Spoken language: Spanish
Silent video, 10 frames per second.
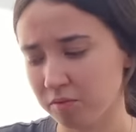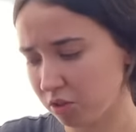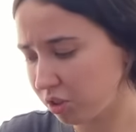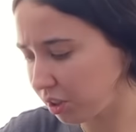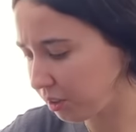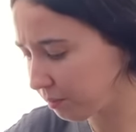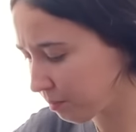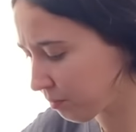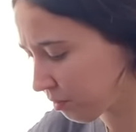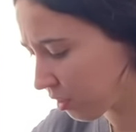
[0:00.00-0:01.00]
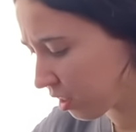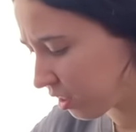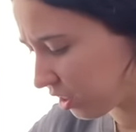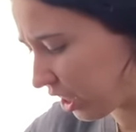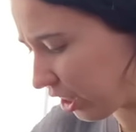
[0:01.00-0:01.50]
Sí,
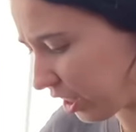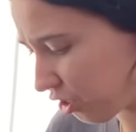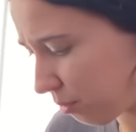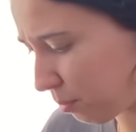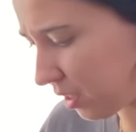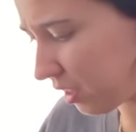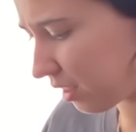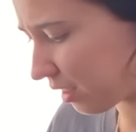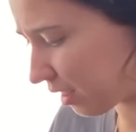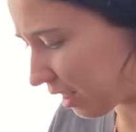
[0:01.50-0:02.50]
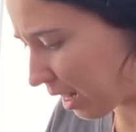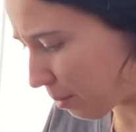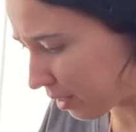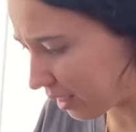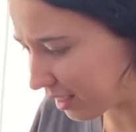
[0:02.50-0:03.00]
sí, de hecho pues la
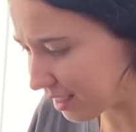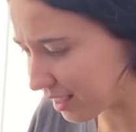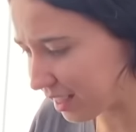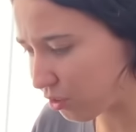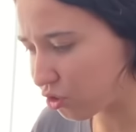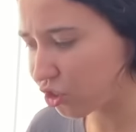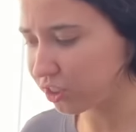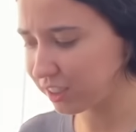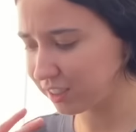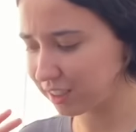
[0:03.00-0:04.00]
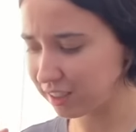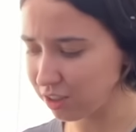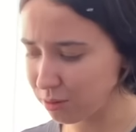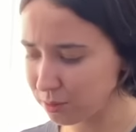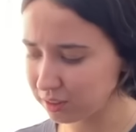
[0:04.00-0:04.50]
verdad es que no tienes que ser
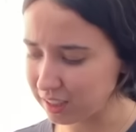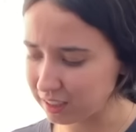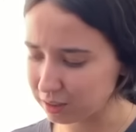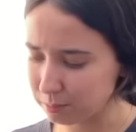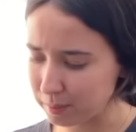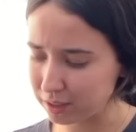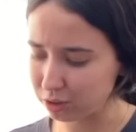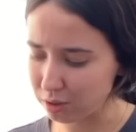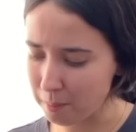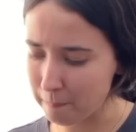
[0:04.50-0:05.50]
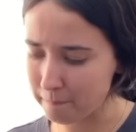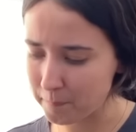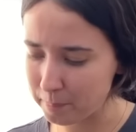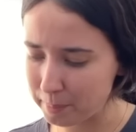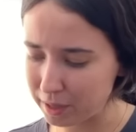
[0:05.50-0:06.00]
como tan experto,
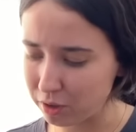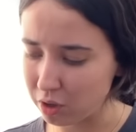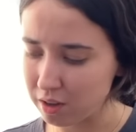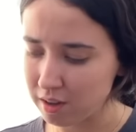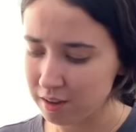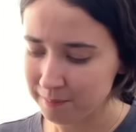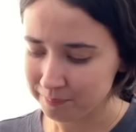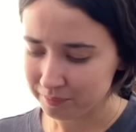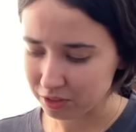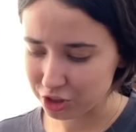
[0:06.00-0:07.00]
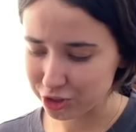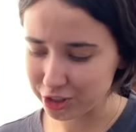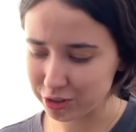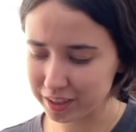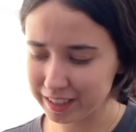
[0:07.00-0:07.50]
pero yo
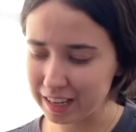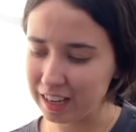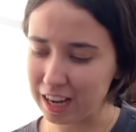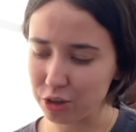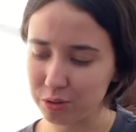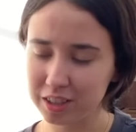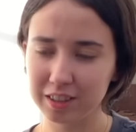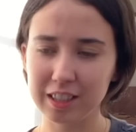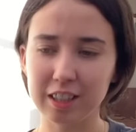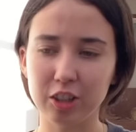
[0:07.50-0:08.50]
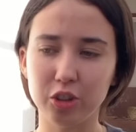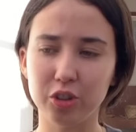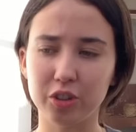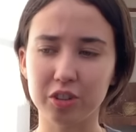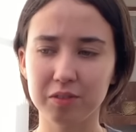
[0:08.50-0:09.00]
digo que hay un
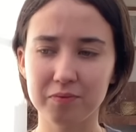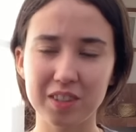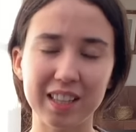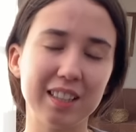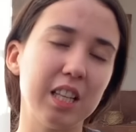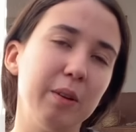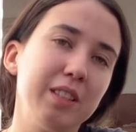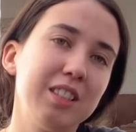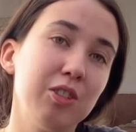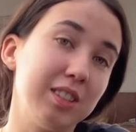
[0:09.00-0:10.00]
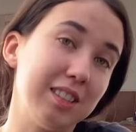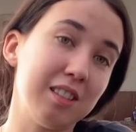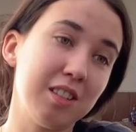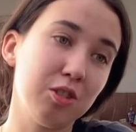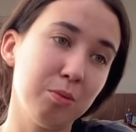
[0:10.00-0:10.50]
indicador de que sabes si lo estás
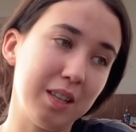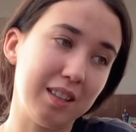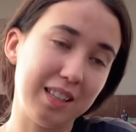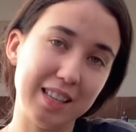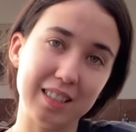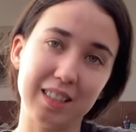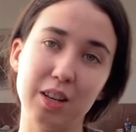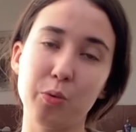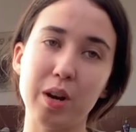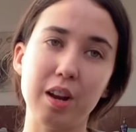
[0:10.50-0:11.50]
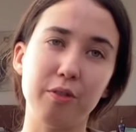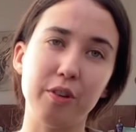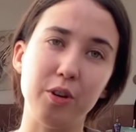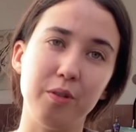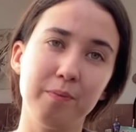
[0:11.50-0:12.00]
haciendo bien y es que huela
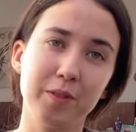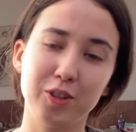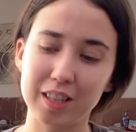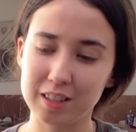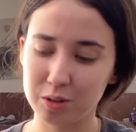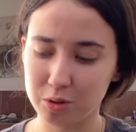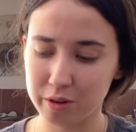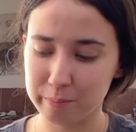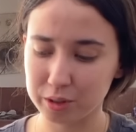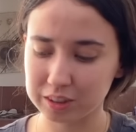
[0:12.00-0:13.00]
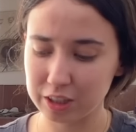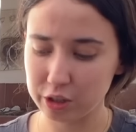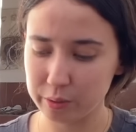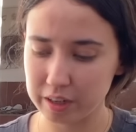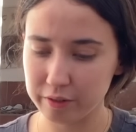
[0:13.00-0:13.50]
feo. O sea, si tu composta no
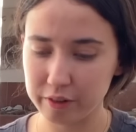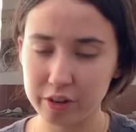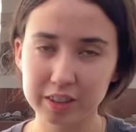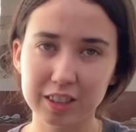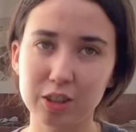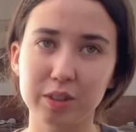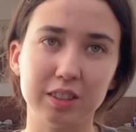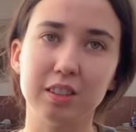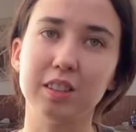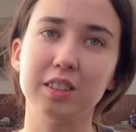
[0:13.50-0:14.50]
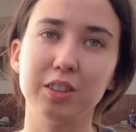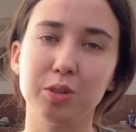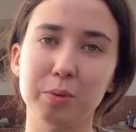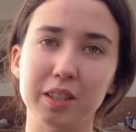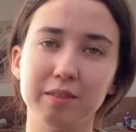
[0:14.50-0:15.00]
huele feo es que lo estás haciendo
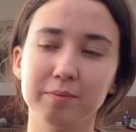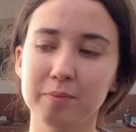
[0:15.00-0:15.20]
bien.